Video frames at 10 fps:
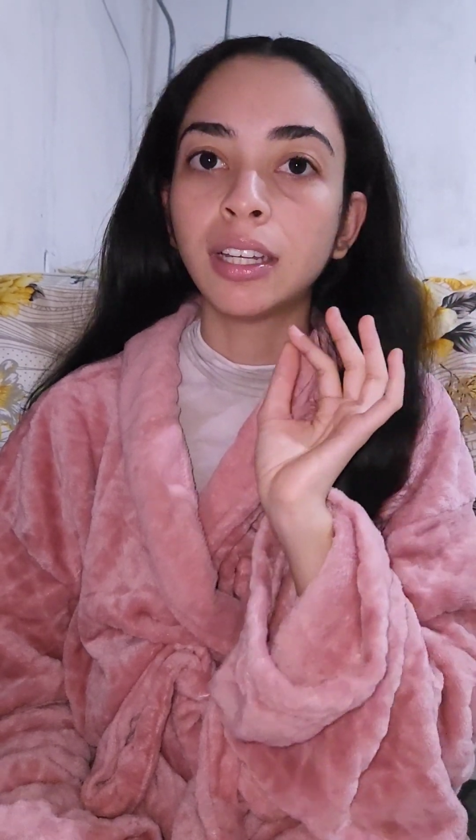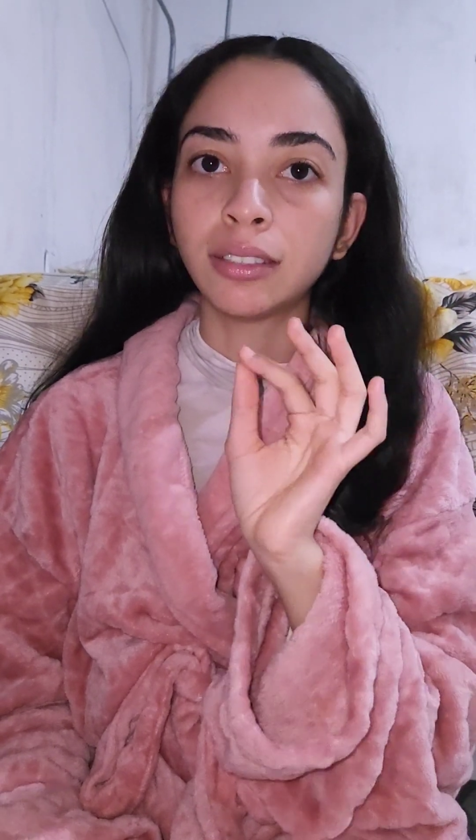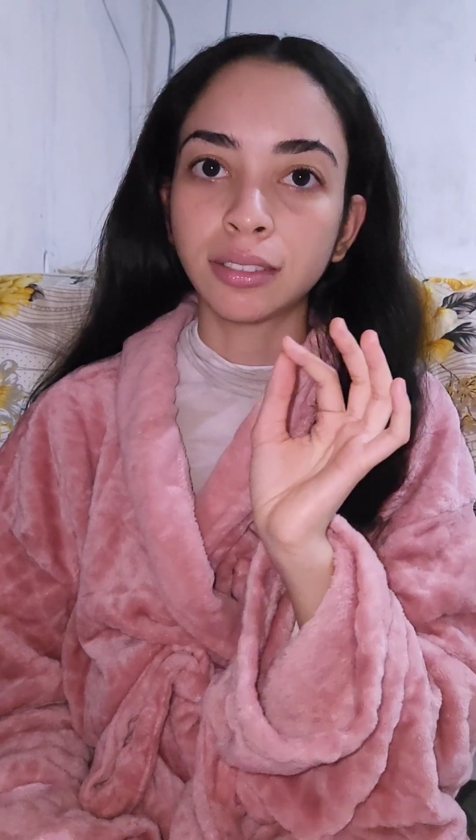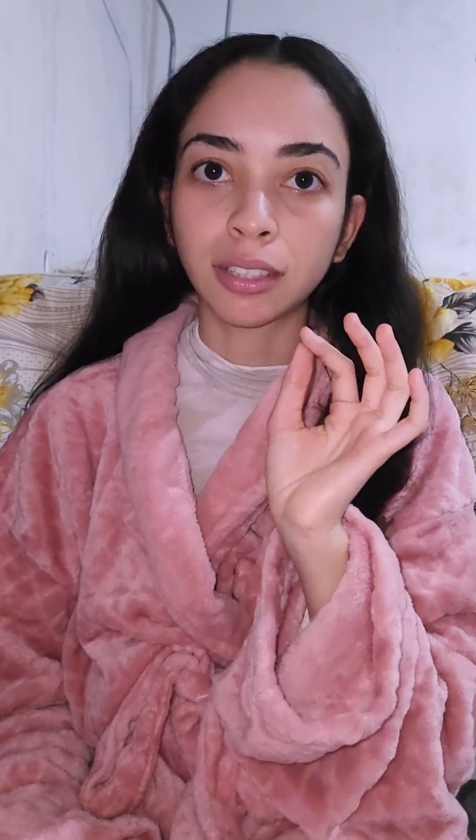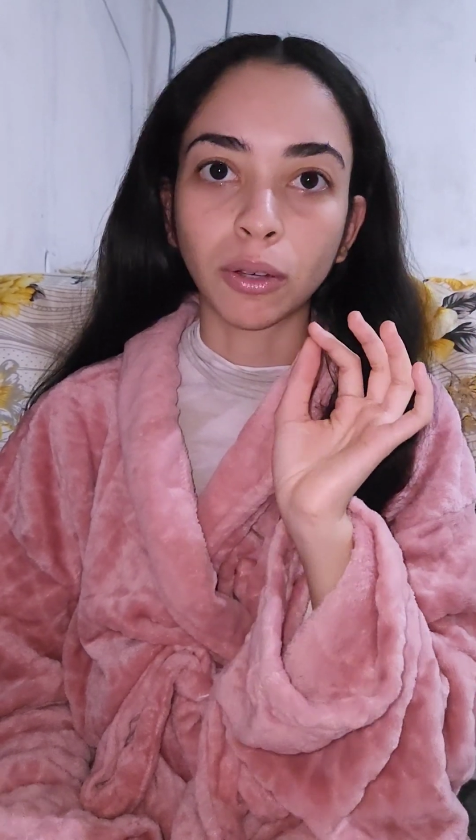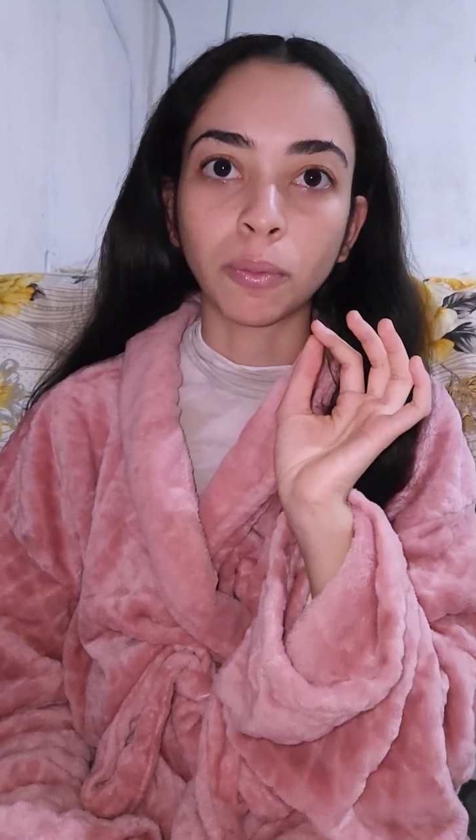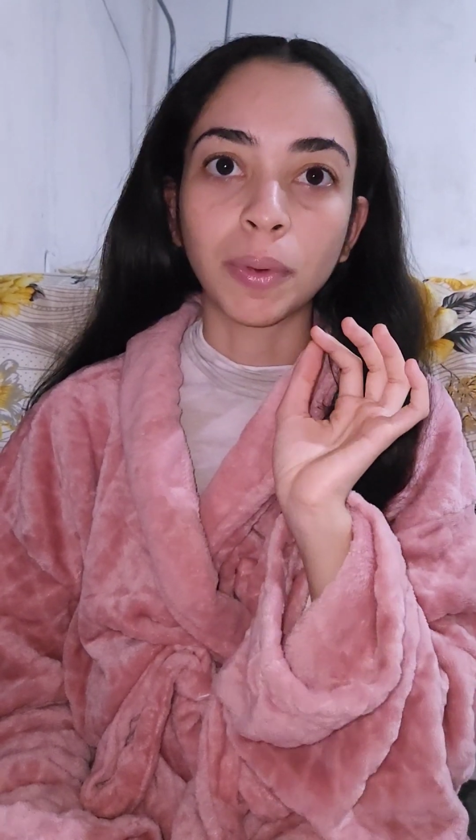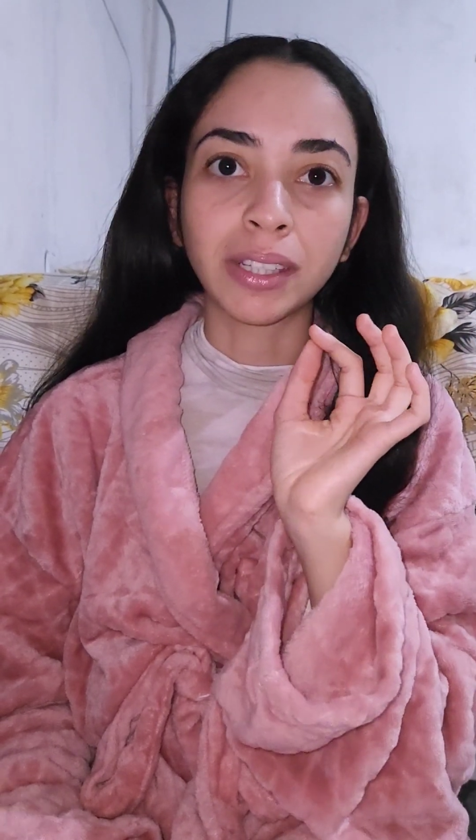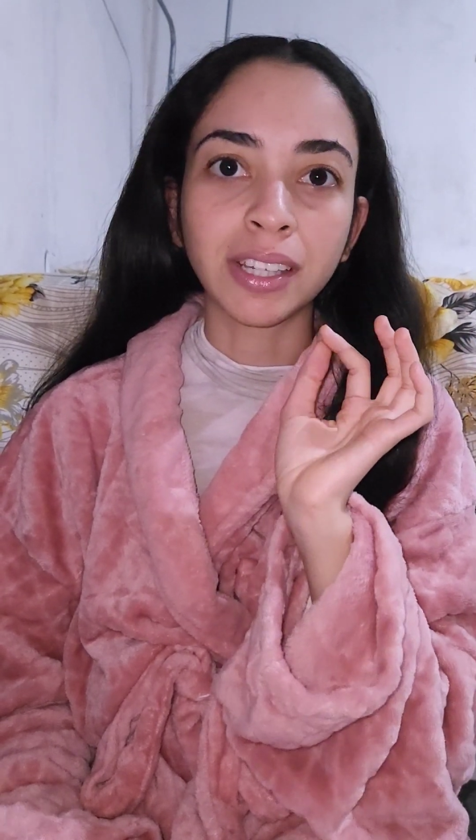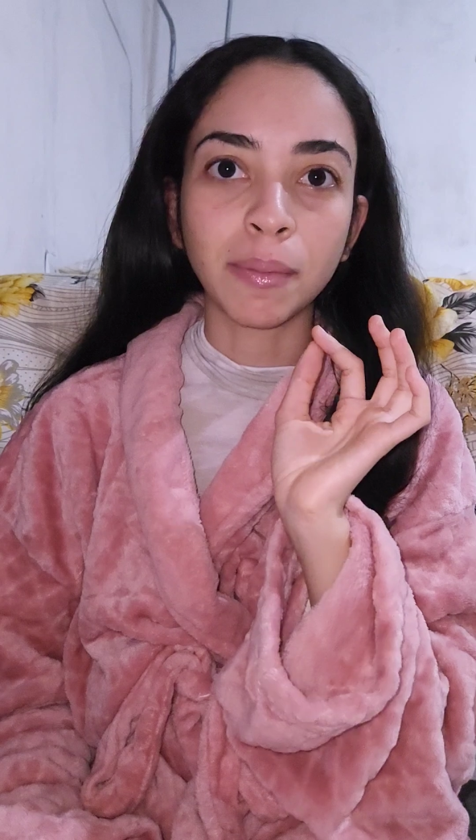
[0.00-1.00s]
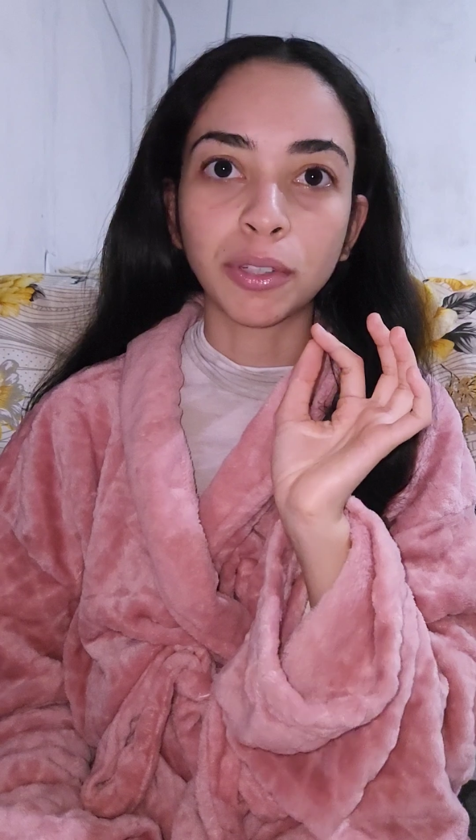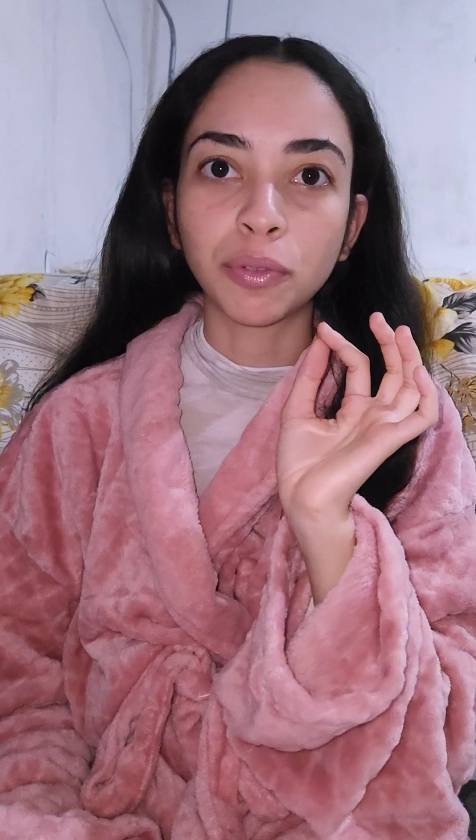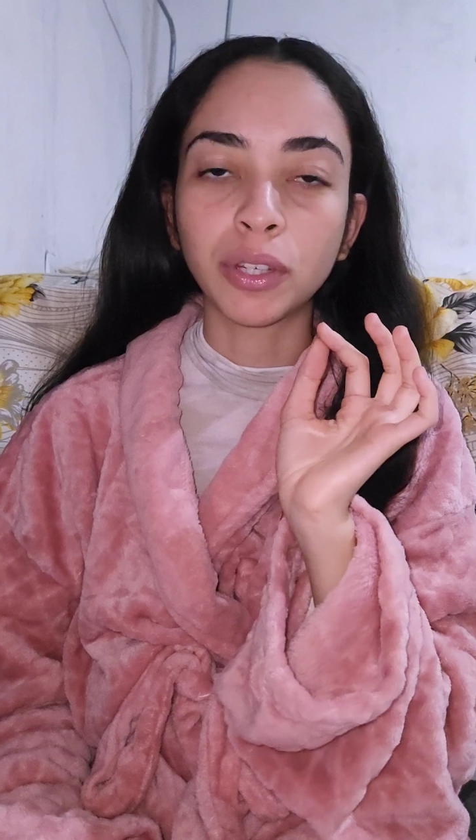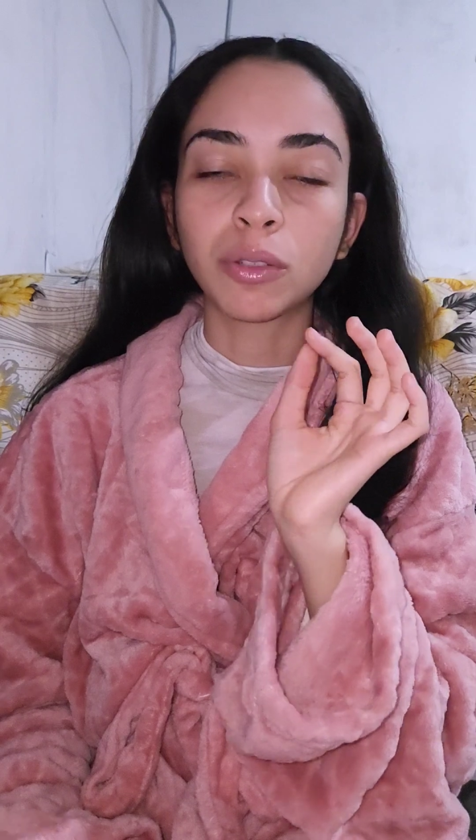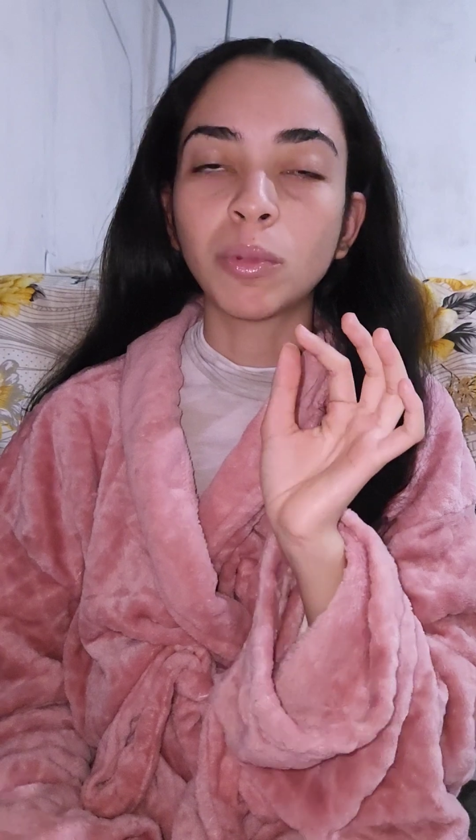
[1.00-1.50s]
Então, basicamente
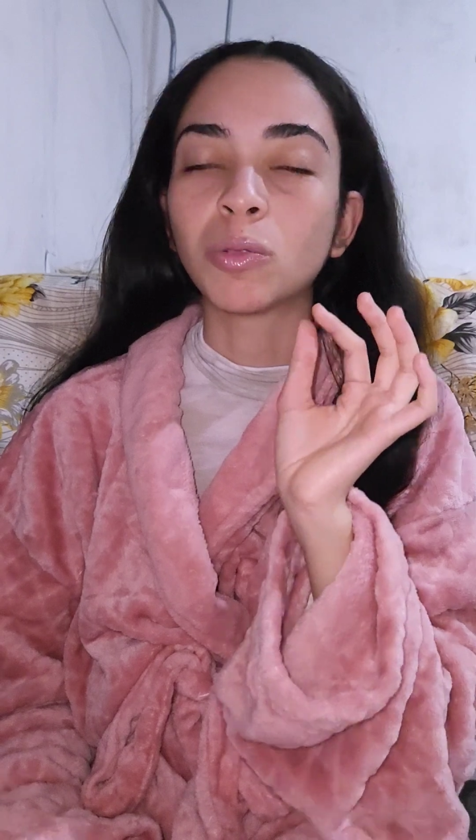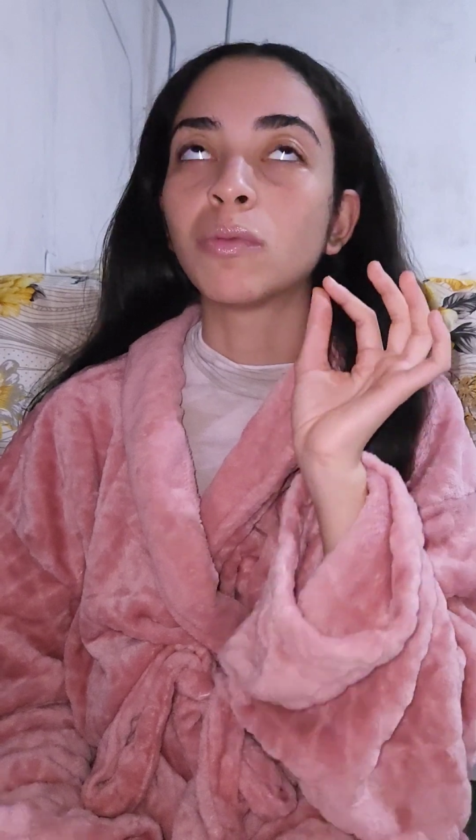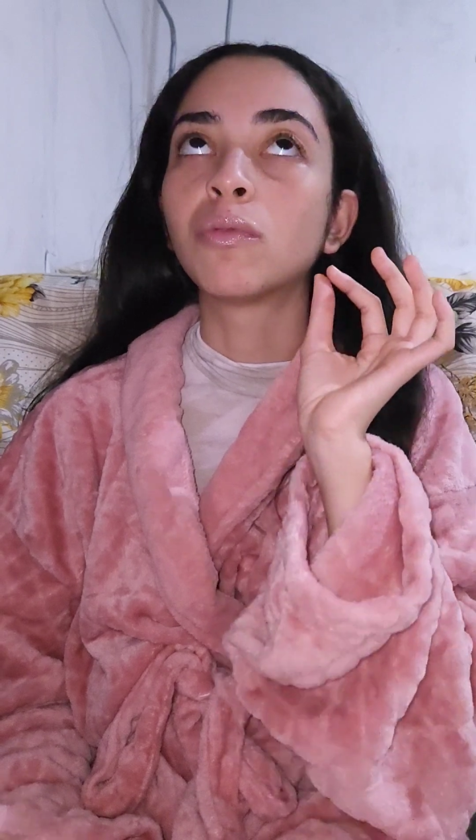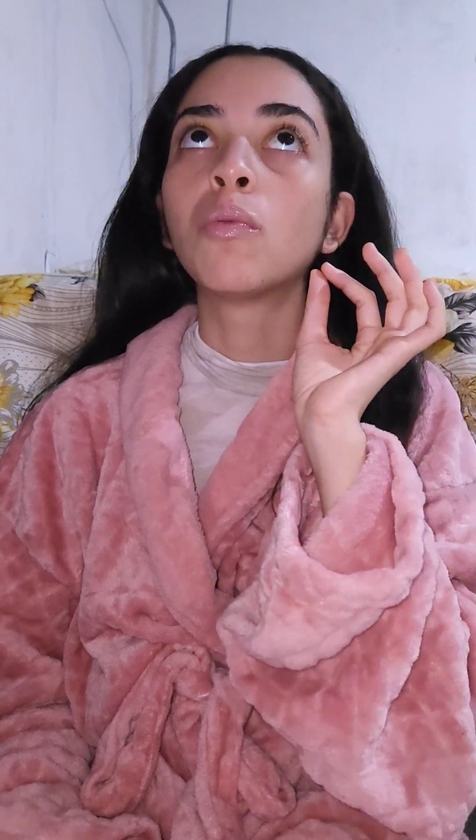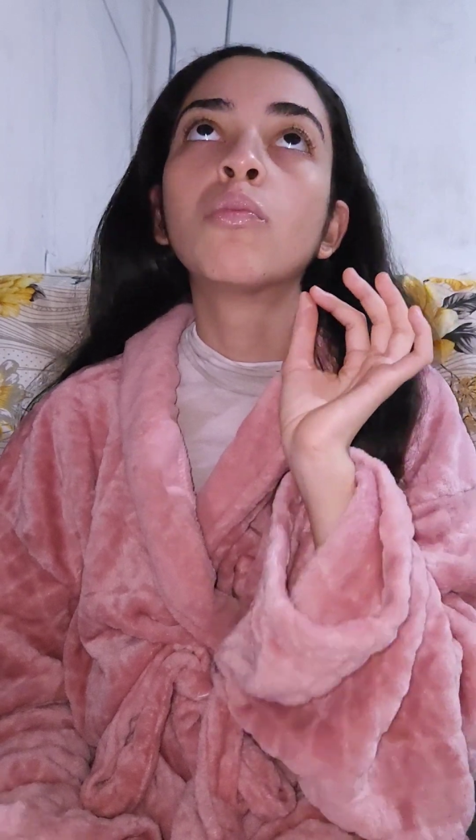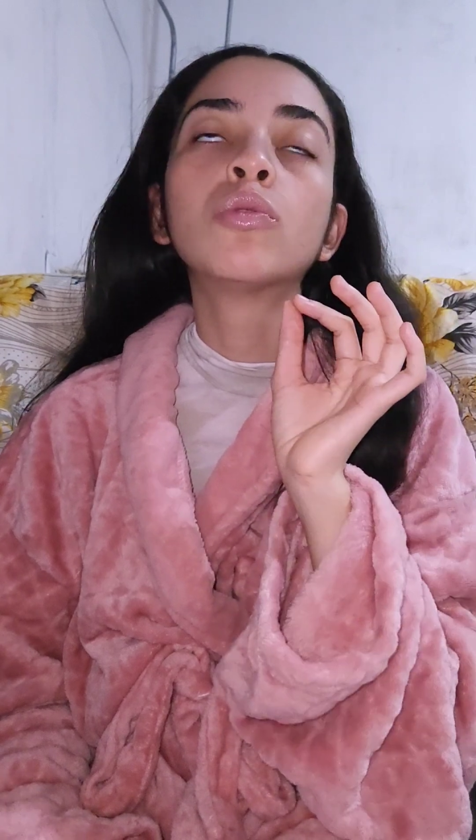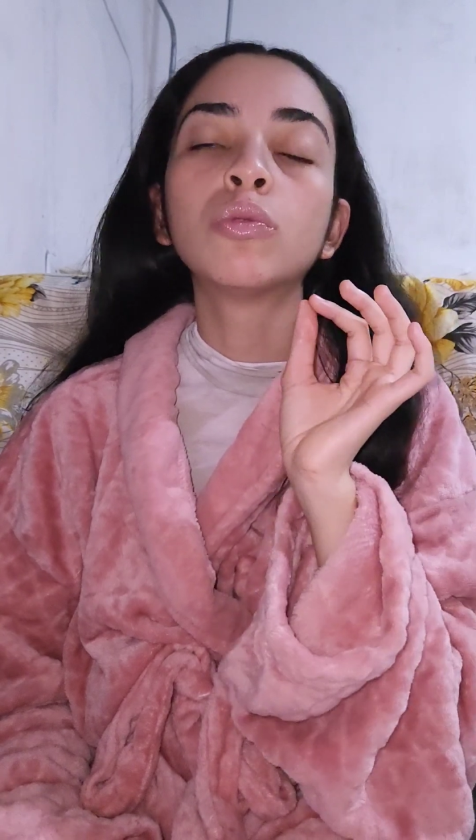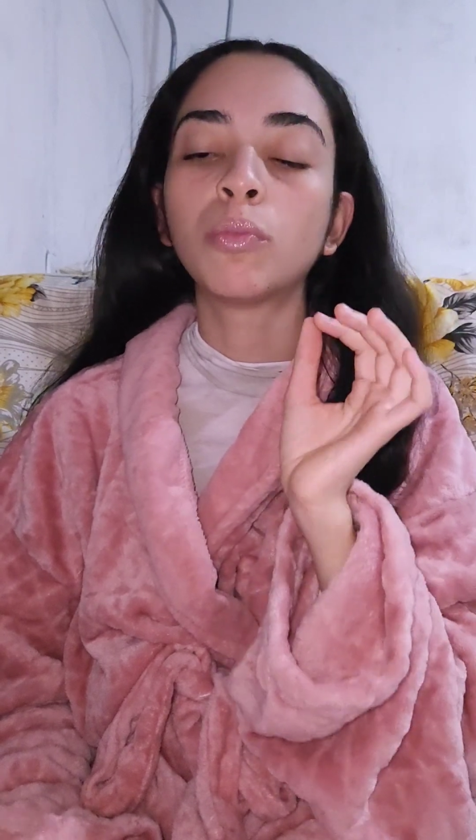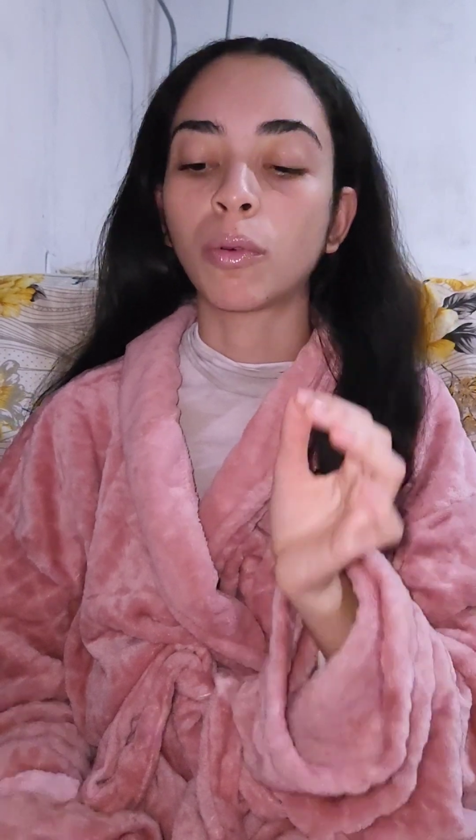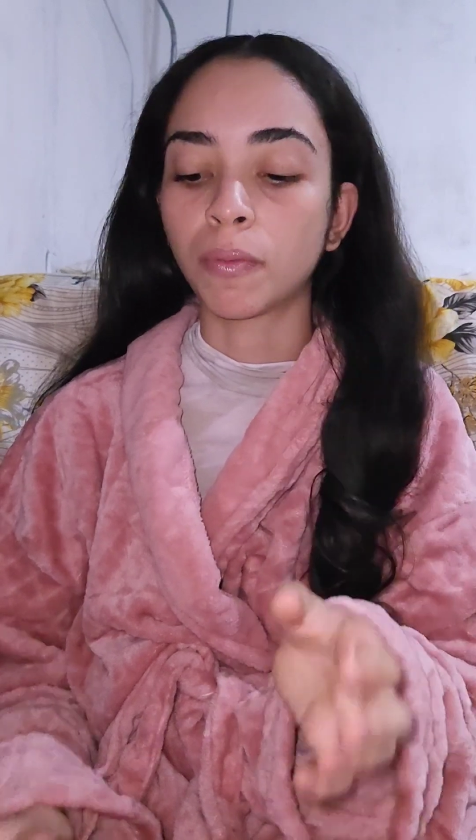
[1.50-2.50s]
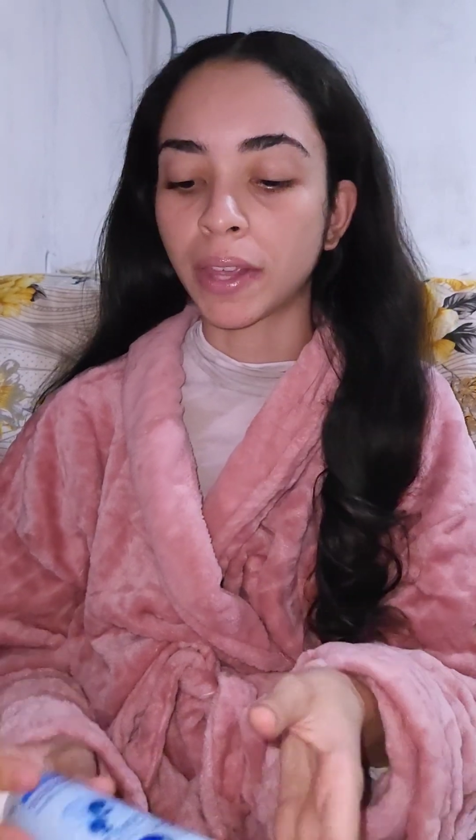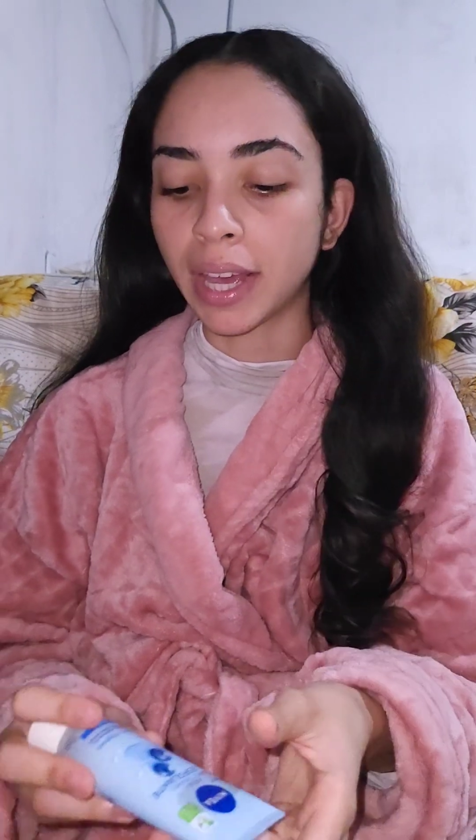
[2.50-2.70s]
foi isso mesmo, foi muito bom.